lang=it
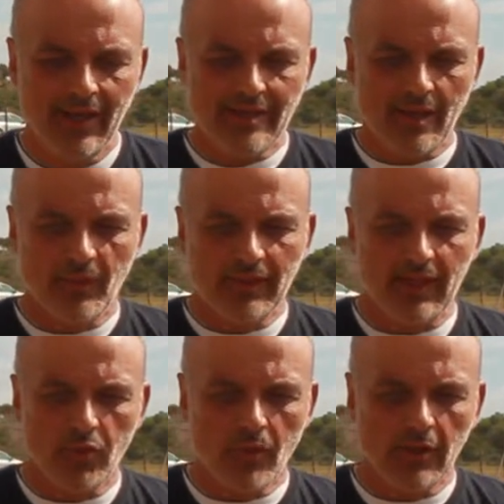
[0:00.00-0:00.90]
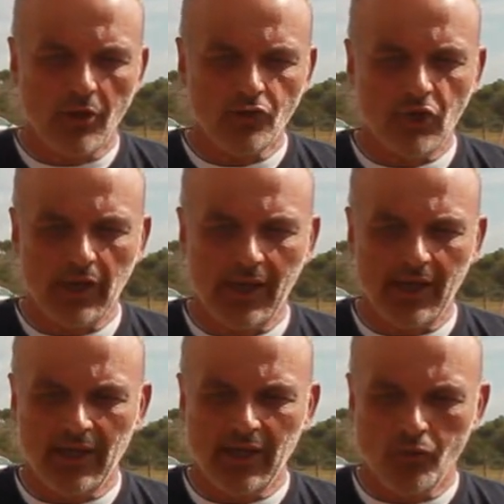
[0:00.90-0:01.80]
siamo entrati in una
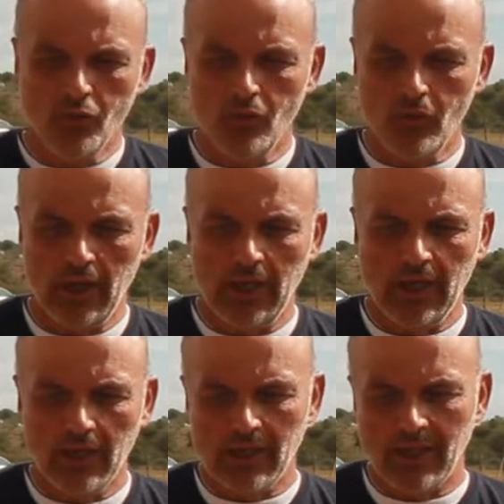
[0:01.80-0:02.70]
logica in cui il,